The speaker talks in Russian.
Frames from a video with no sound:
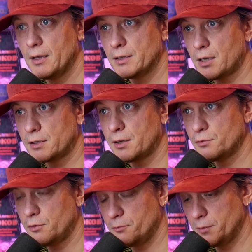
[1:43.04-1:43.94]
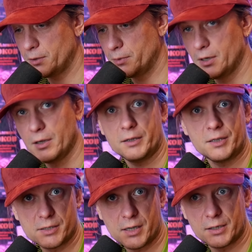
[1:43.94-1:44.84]
Не так давно в мире были
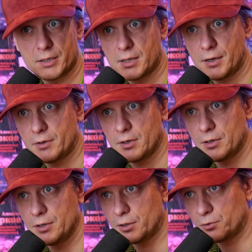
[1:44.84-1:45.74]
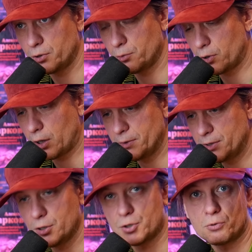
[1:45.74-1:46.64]
отрицательные ставки, и никто не мог
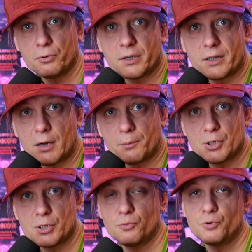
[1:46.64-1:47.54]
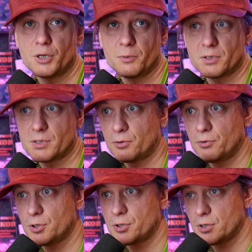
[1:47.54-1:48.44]
объяснить, что это, как, почему, чем это
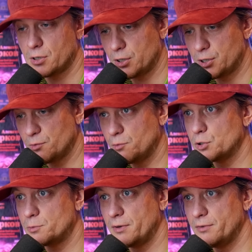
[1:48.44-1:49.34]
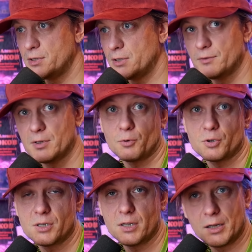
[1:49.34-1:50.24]
закончится и к чему может привести. Все
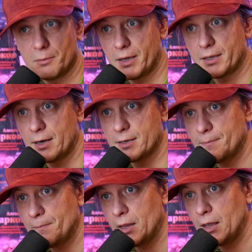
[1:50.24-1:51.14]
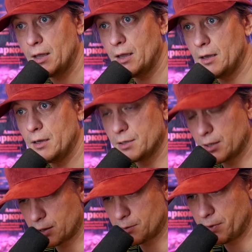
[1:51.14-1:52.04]
просто сидели и боялись
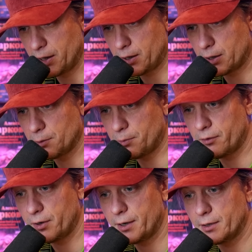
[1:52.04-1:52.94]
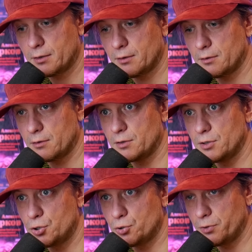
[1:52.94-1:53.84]
неразберихи добавляет а,
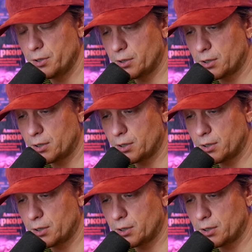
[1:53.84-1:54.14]
еще и